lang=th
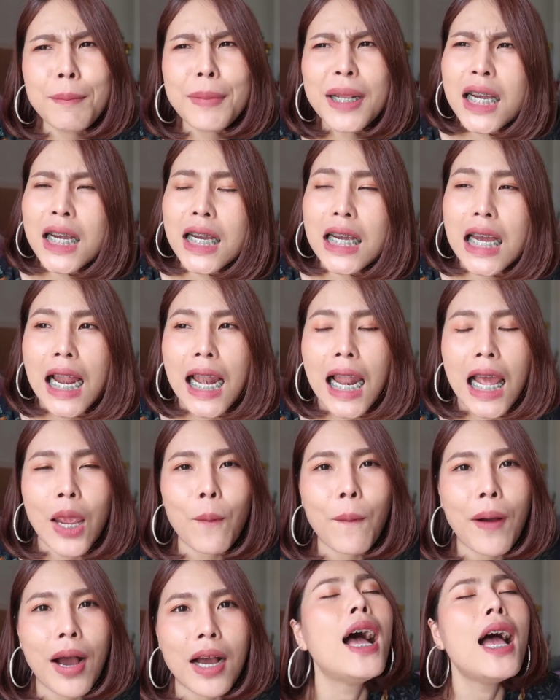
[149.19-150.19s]
มันคืออะไร
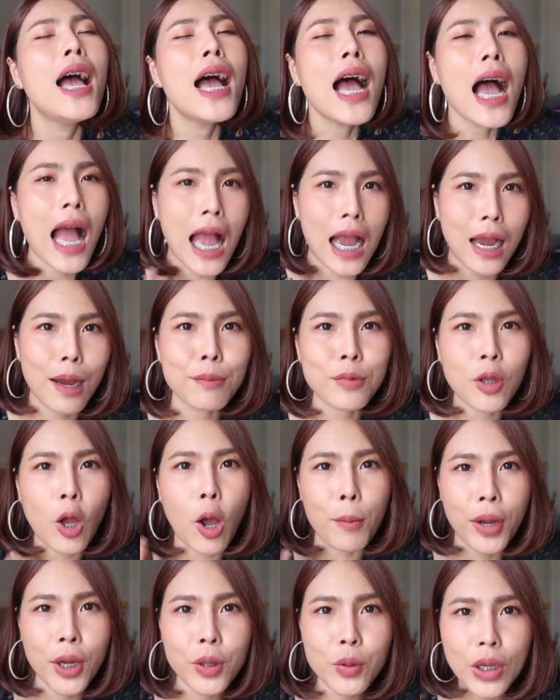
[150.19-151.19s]
วะหาคำต
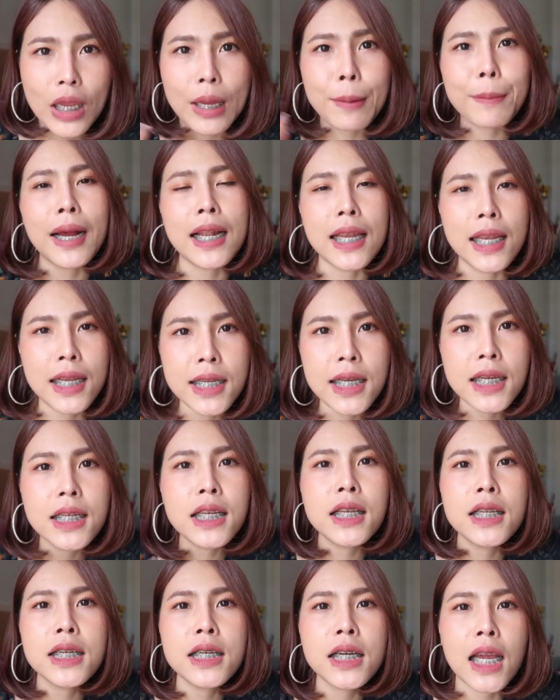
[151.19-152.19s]
อบให้ตัวเองมาเรื่อ
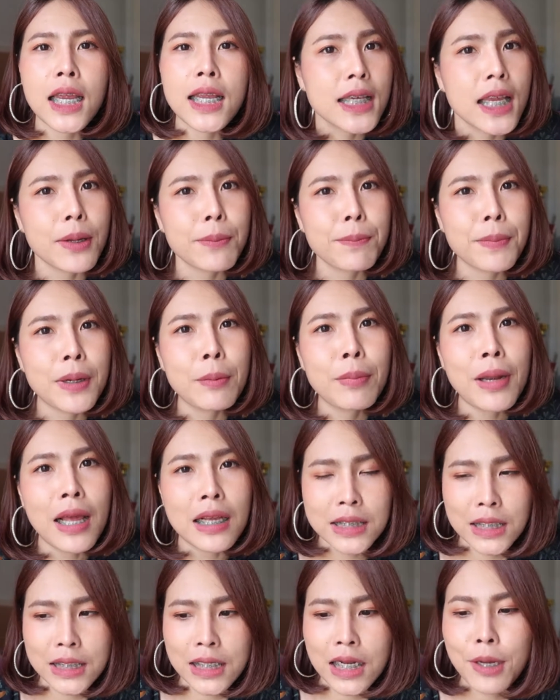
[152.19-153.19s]
ยๆเรื่อยๆเสร็จปุ๊บห
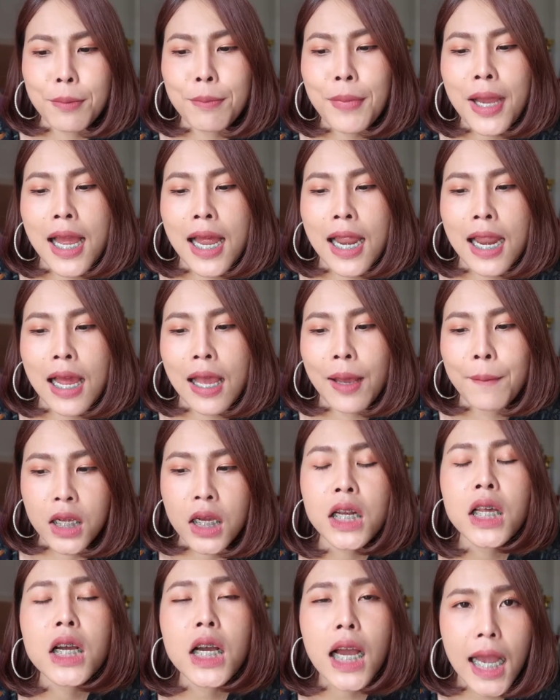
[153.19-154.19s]
ลังจากนั้นมา
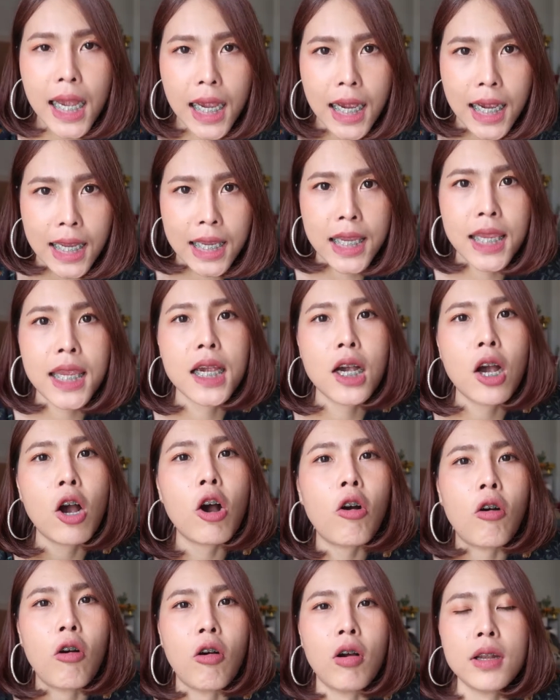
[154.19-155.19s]
ก็เลิกขายข
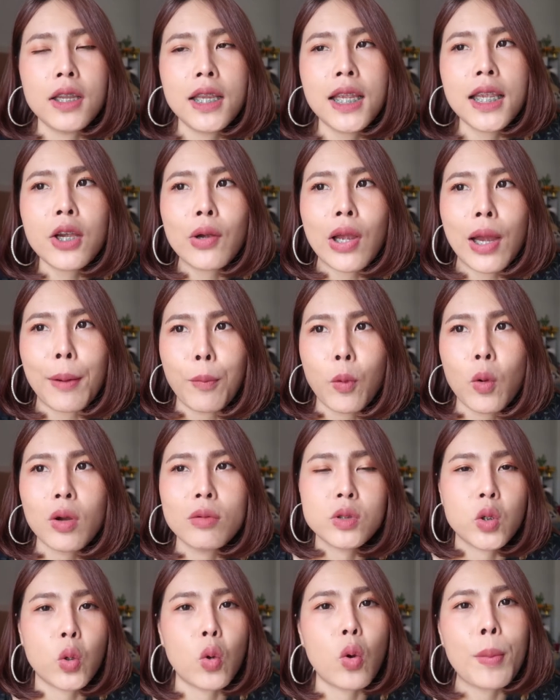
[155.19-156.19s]
องที่เกี่ยวกับควา
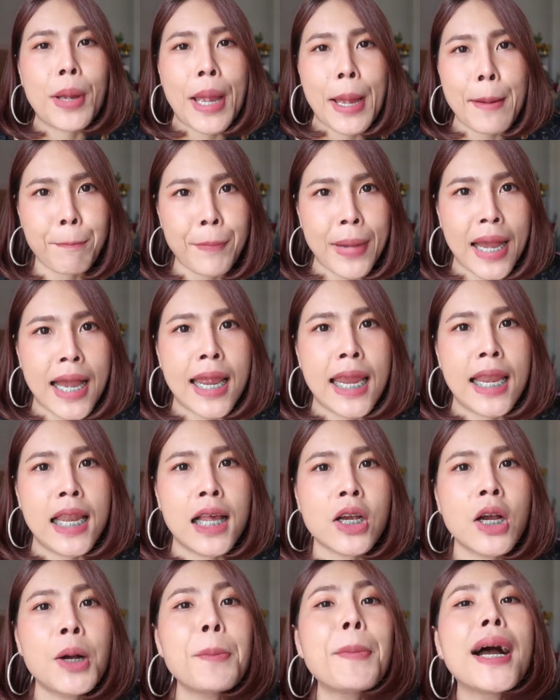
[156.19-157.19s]
มสวยความงามไป
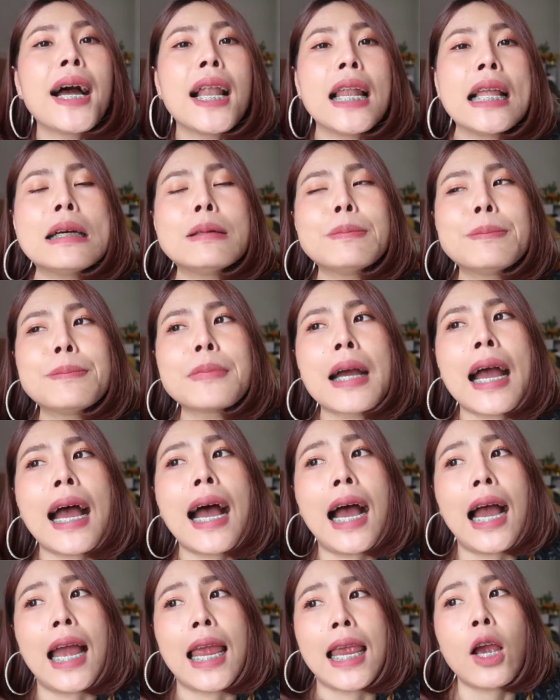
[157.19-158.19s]
แล้วก็มาเริ่ม
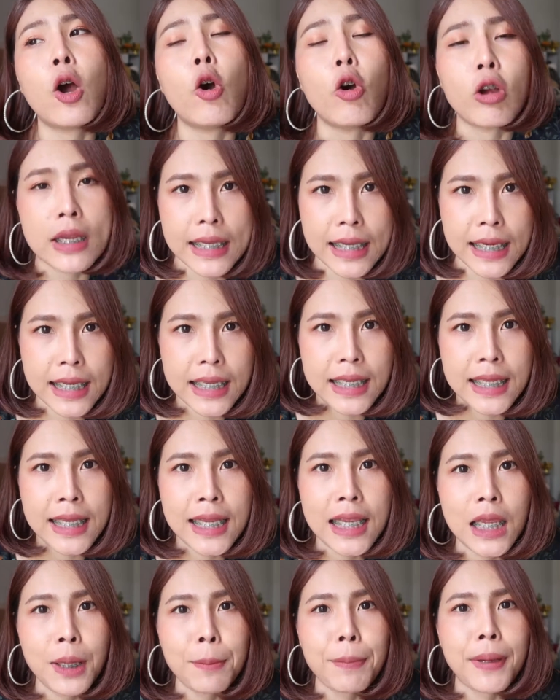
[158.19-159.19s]
ขายของกิน
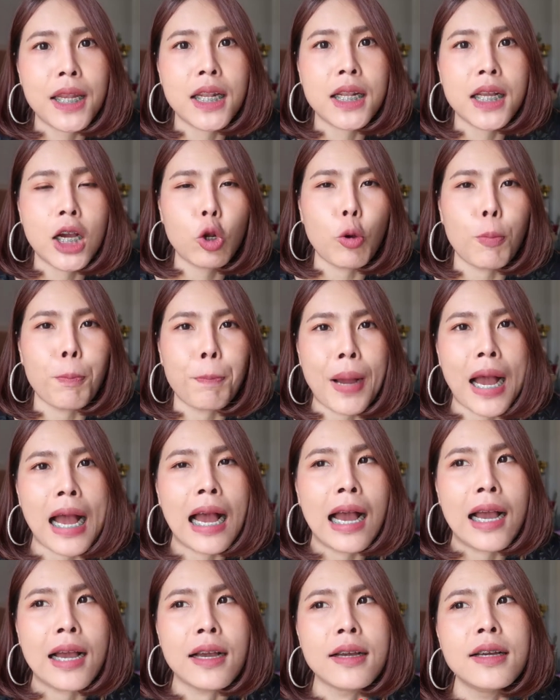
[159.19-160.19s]
ที่เป็นขนมปั
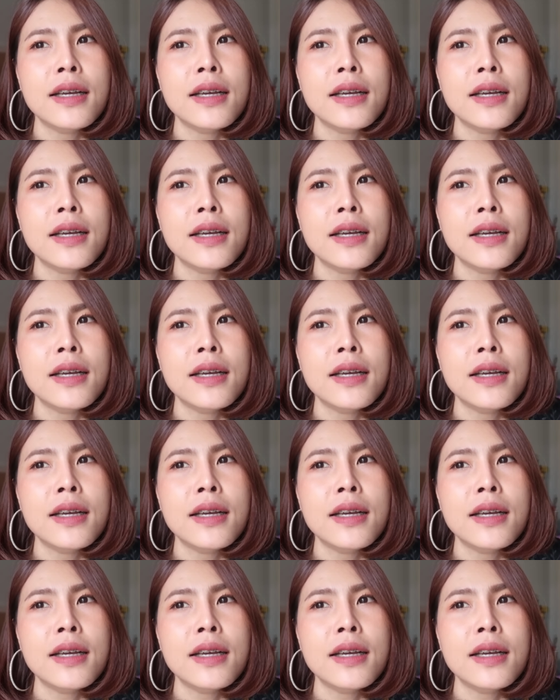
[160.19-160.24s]
ง